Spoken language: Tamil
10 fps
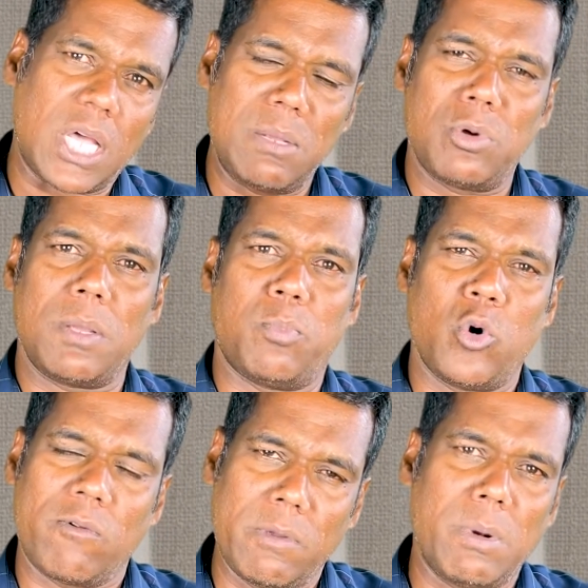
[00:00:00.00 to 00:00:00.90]
தலைமுறை
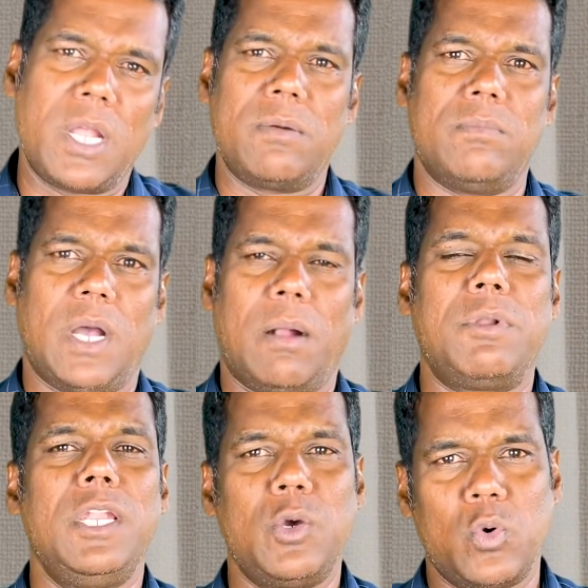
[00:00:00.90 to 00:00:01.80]
போர் விமானம்
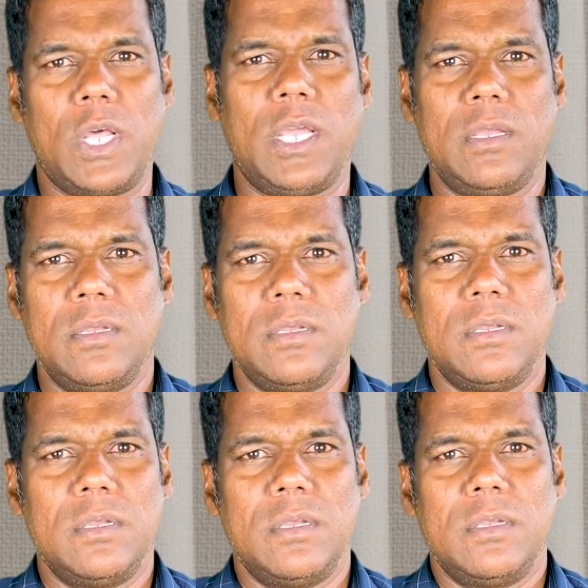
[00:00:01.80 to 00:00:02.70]
அப்படின்னு கூட
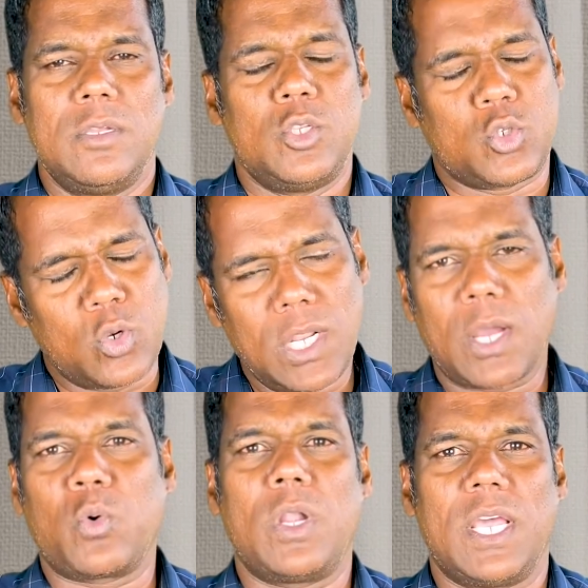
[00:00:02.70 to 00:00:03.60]

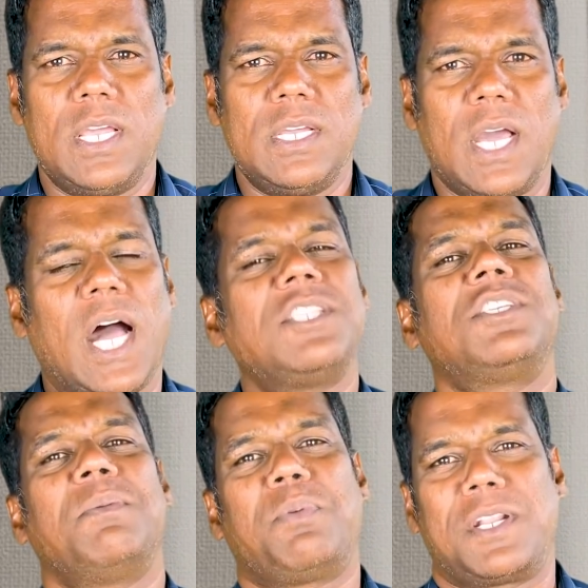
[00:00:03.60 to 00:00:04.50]
சொன்னால் கூட
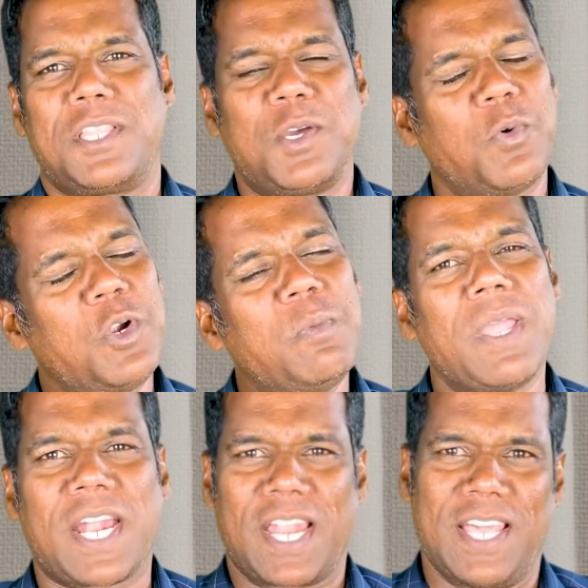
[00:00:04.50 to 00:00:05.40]
ஆச்சரியப்படுறதுக்கு
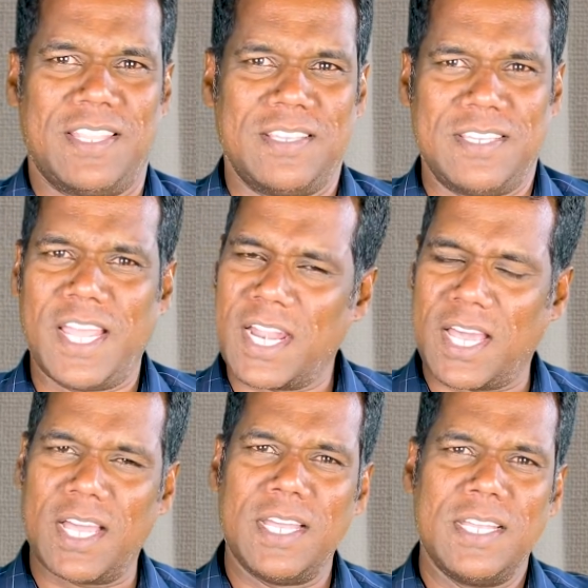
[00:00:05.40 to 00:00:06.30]
ஒன்றுமே கிடையாது
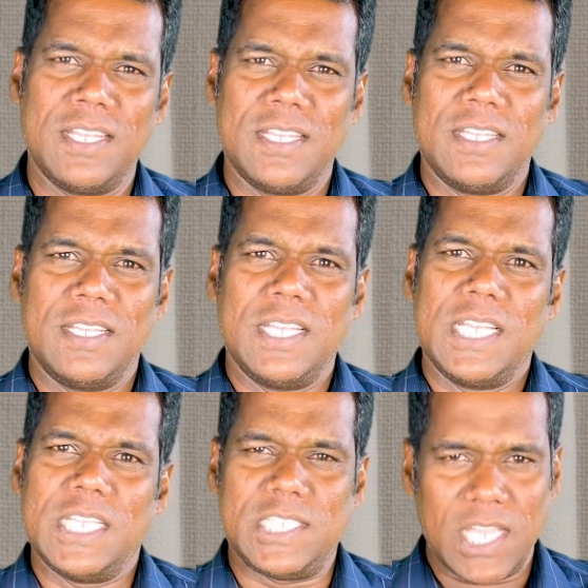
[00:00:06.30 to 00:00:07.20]
ஏன்னா
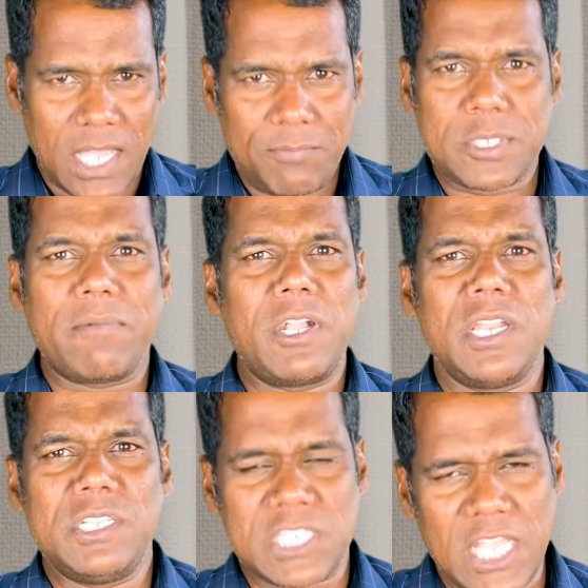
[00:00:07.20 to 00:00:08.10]
ஜேஎஃப்
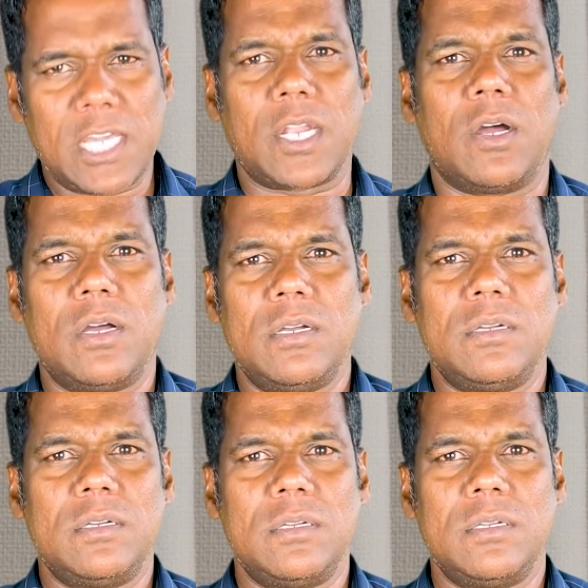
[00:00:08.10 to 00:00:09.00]
செவன்டீன் சீக்கிரம்
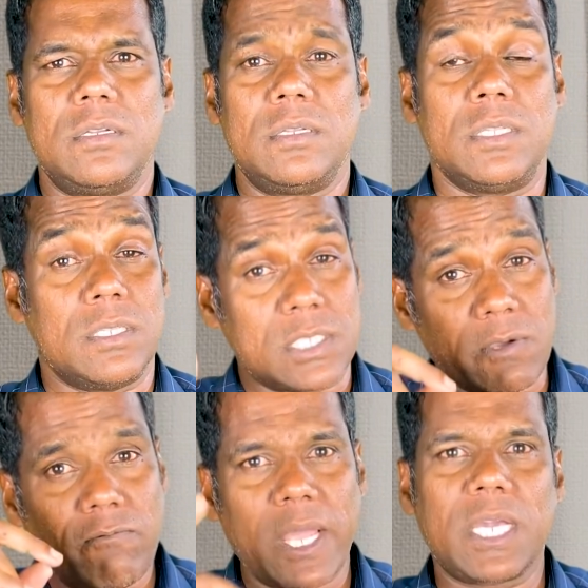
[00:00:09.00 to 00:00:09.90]

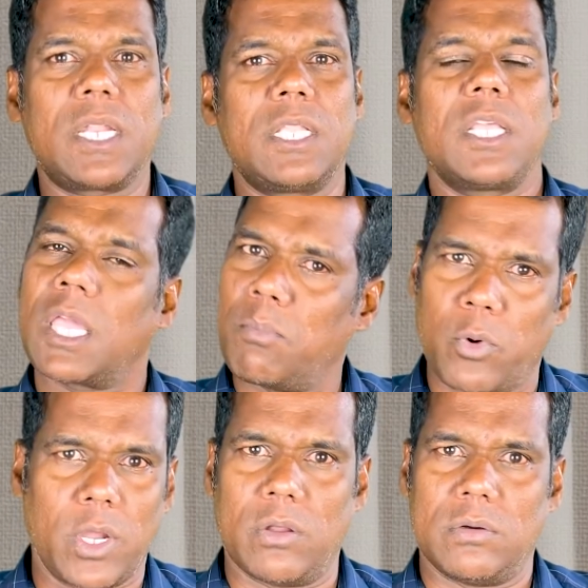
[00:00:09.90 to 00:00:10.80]
செவ்வாய் கிரகத்துக்கே
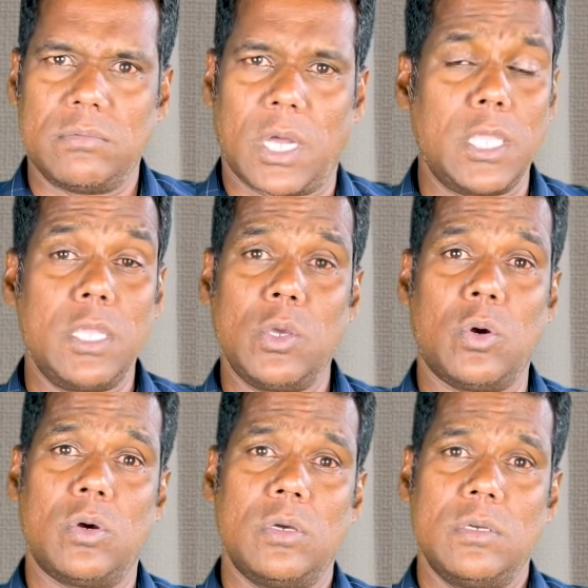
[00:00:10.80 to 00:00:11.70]
போயிடும்
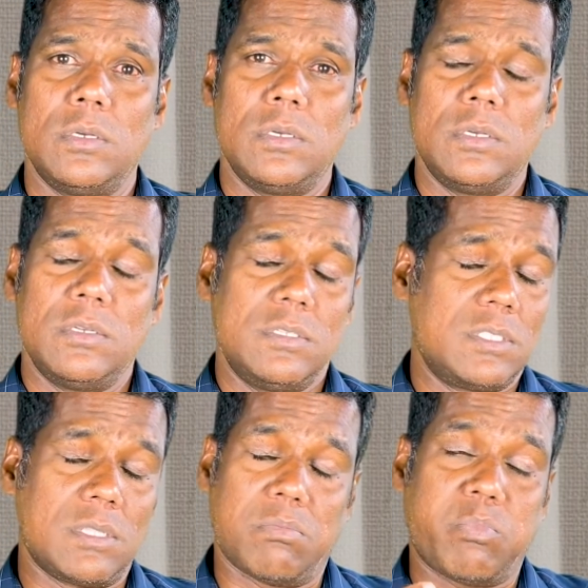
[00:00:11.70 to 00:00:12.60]
ஐயையோ
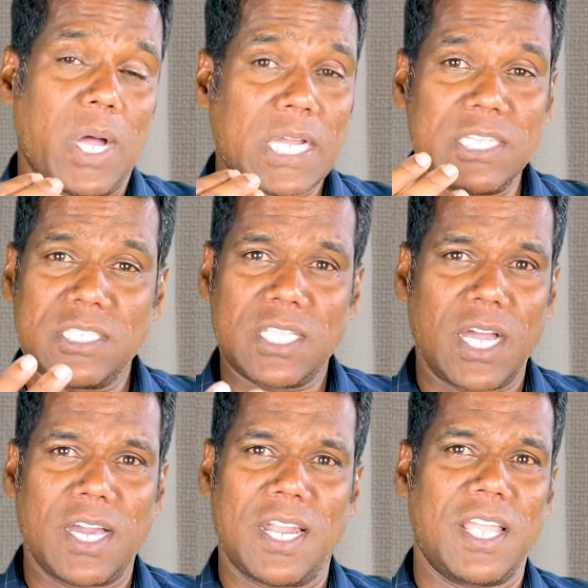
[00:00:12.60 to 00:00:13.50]
இந்த
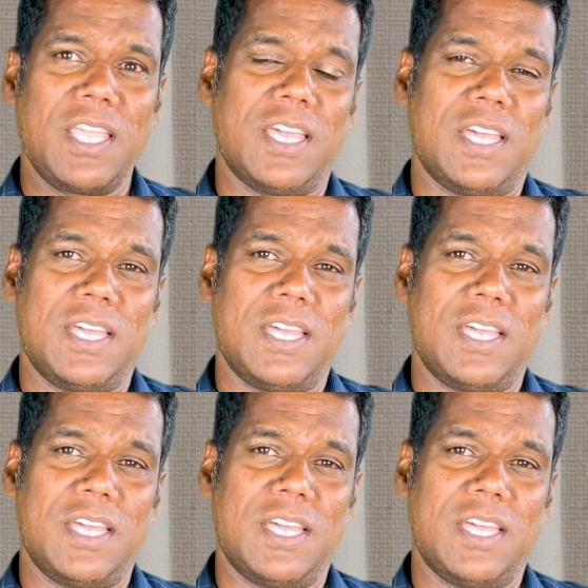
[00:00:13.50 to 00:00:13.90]
பாகிஸ்தான்காரங்க